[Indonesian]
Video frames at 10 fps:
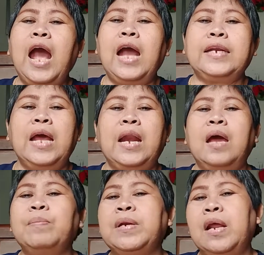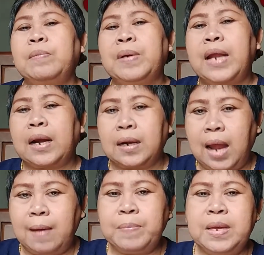adalah benar-benar
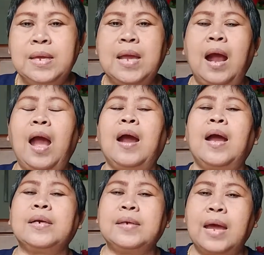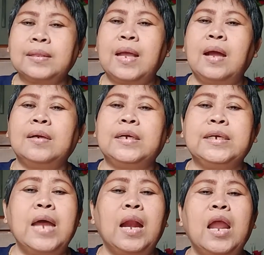nabi yang akan datang
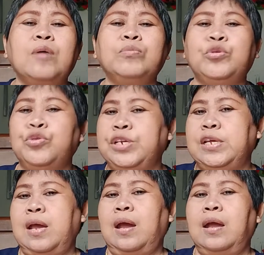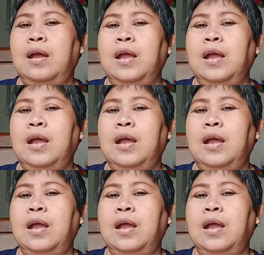ke dalam dunia."